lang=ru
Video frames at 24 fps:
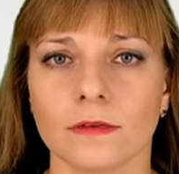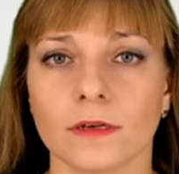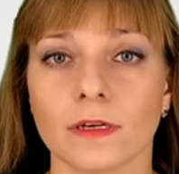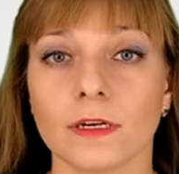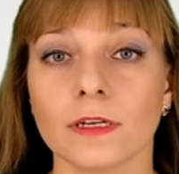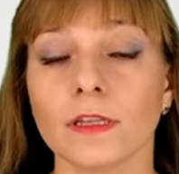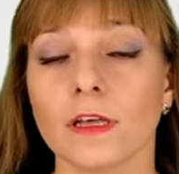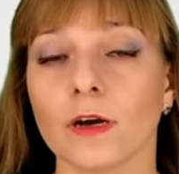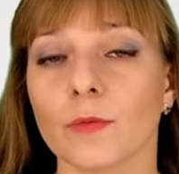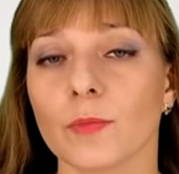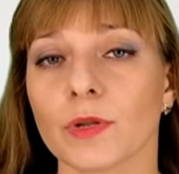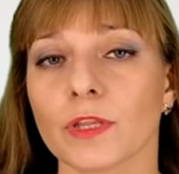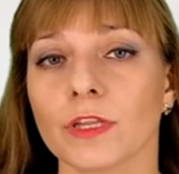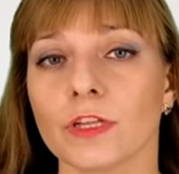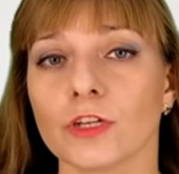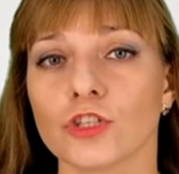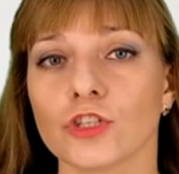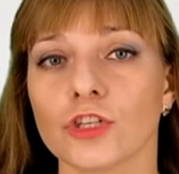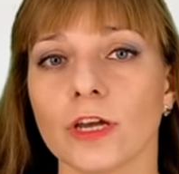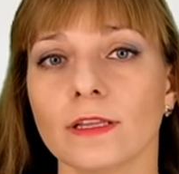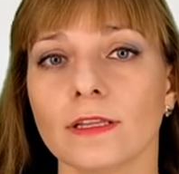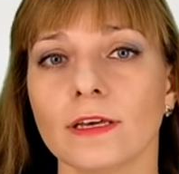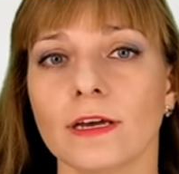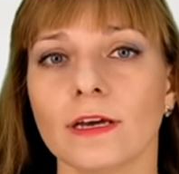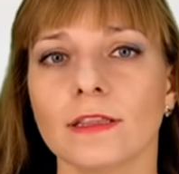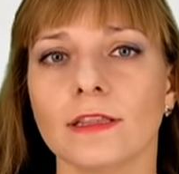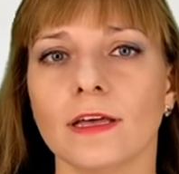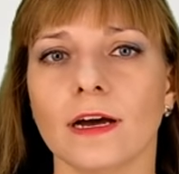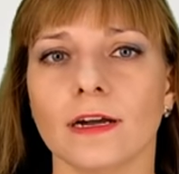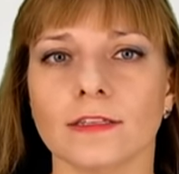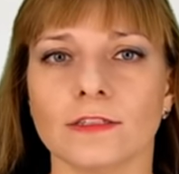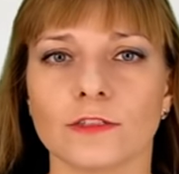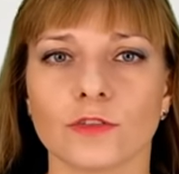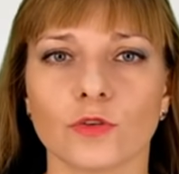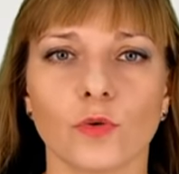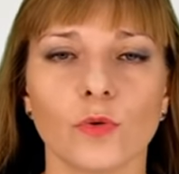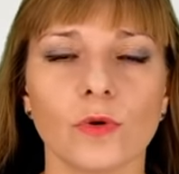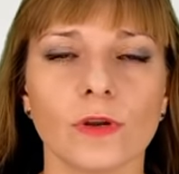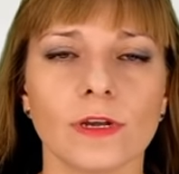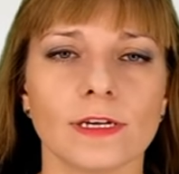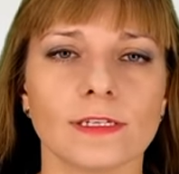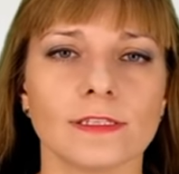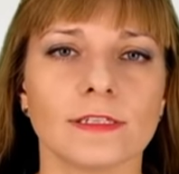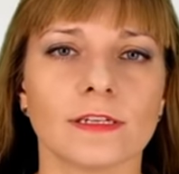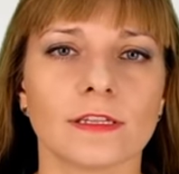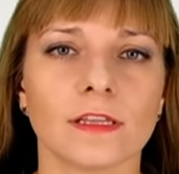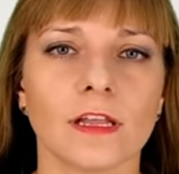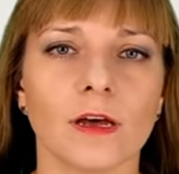Рынок продолжает гадать,
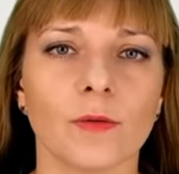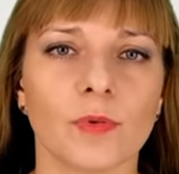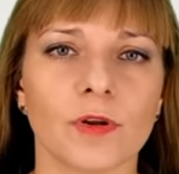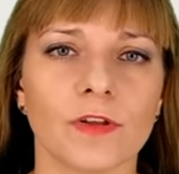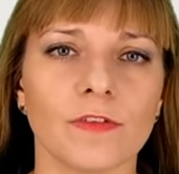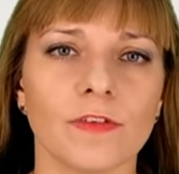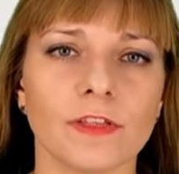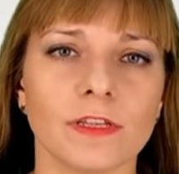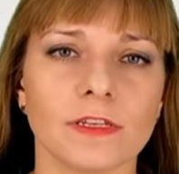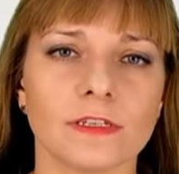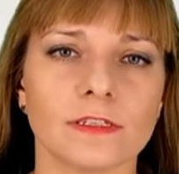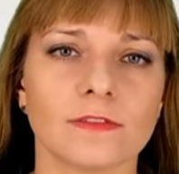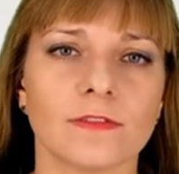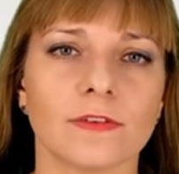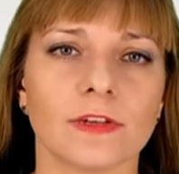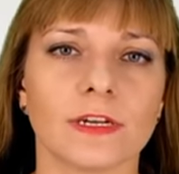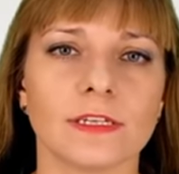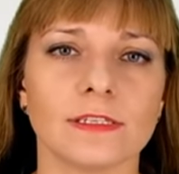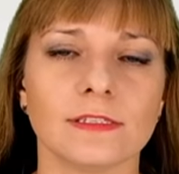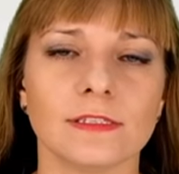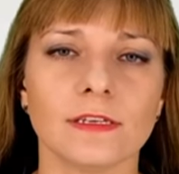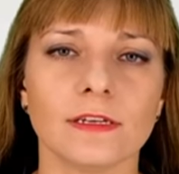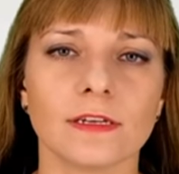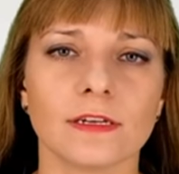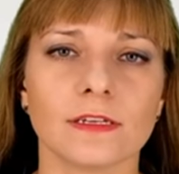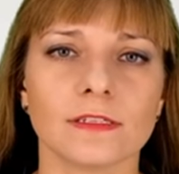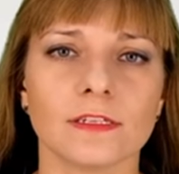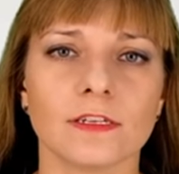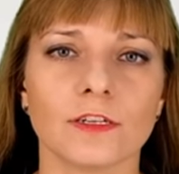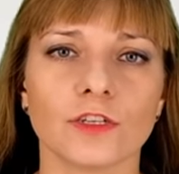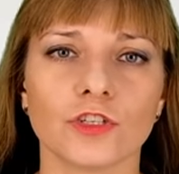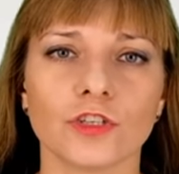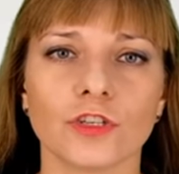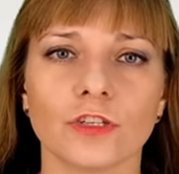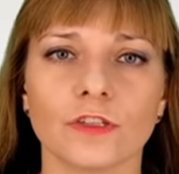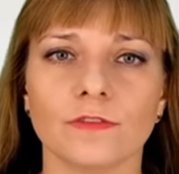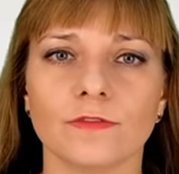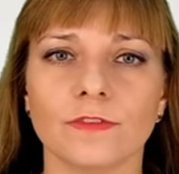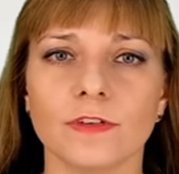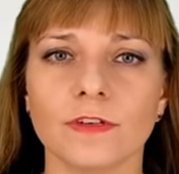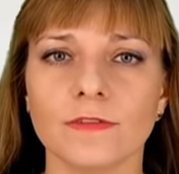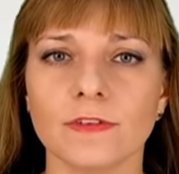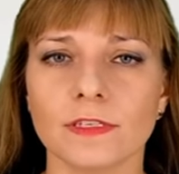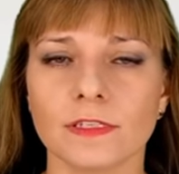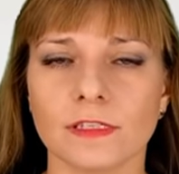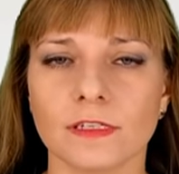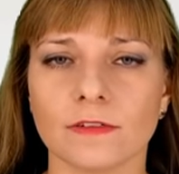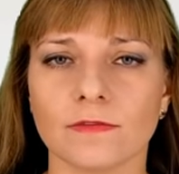сколько зерна правительство России разрешит
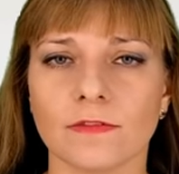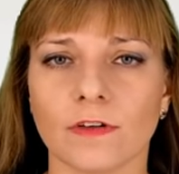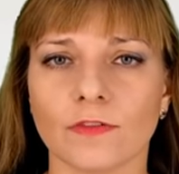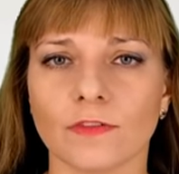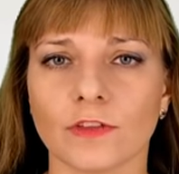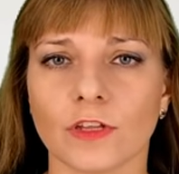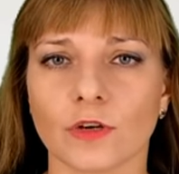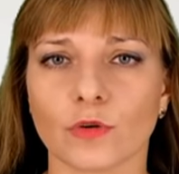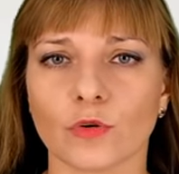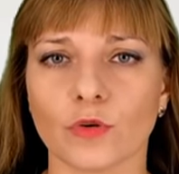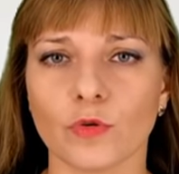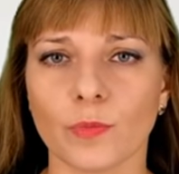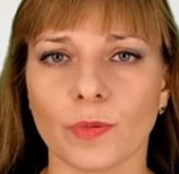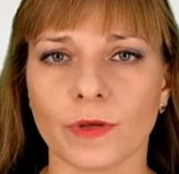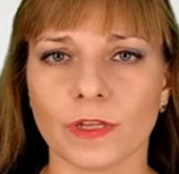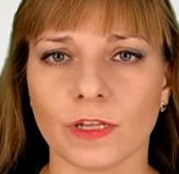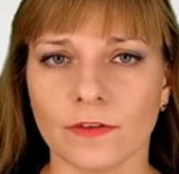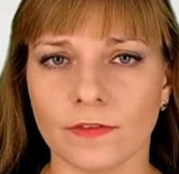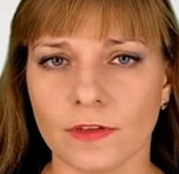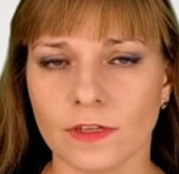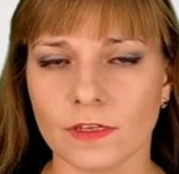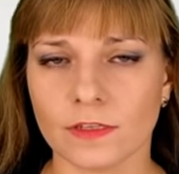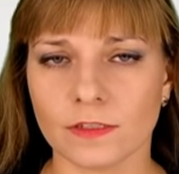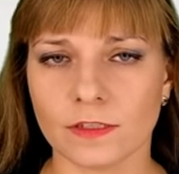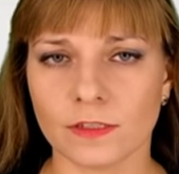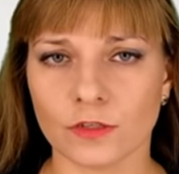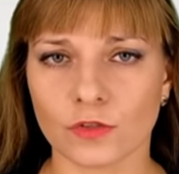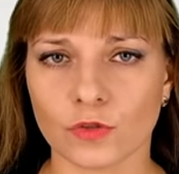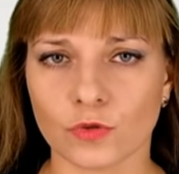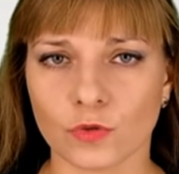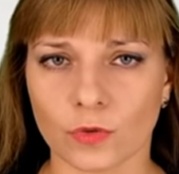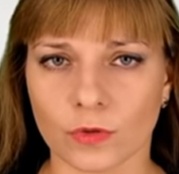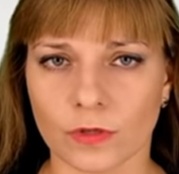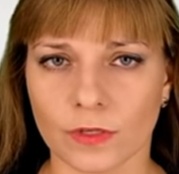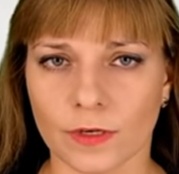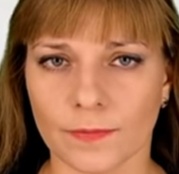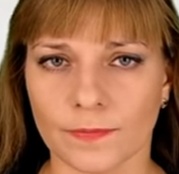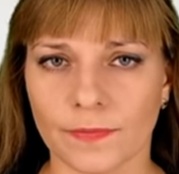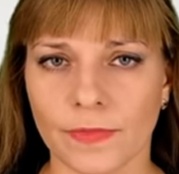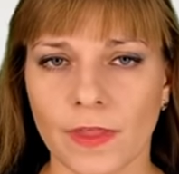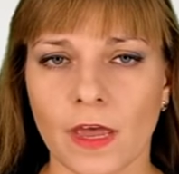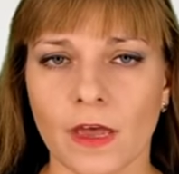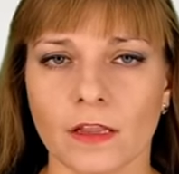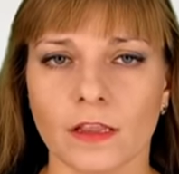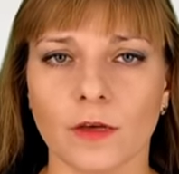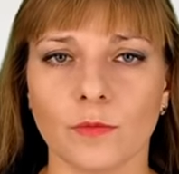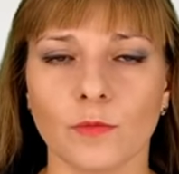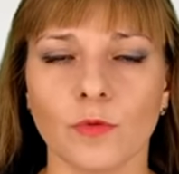вывести во второй половине сезона.
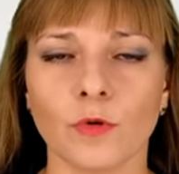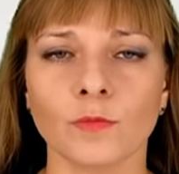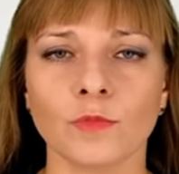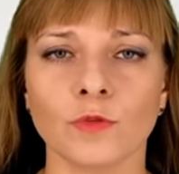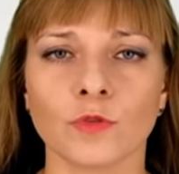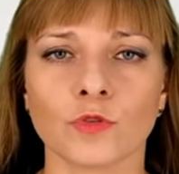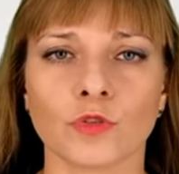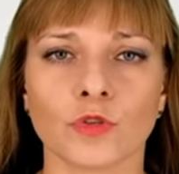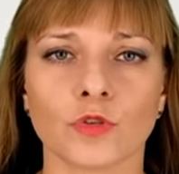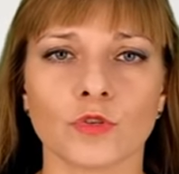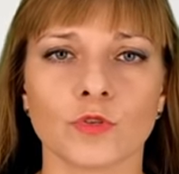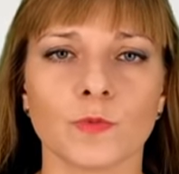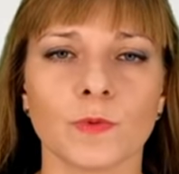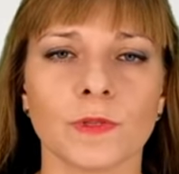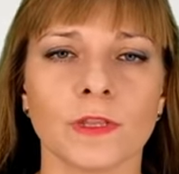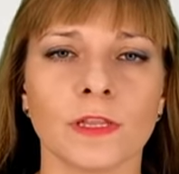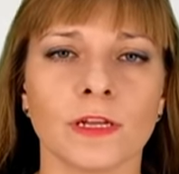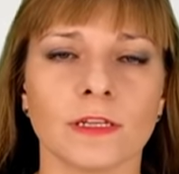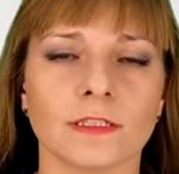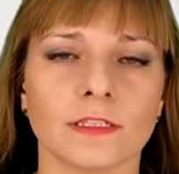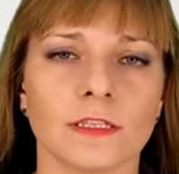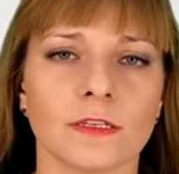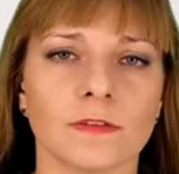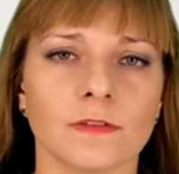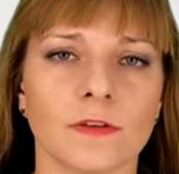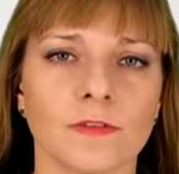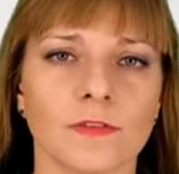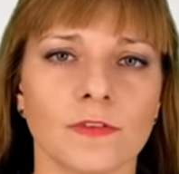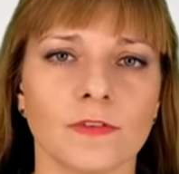Напомню, что с 15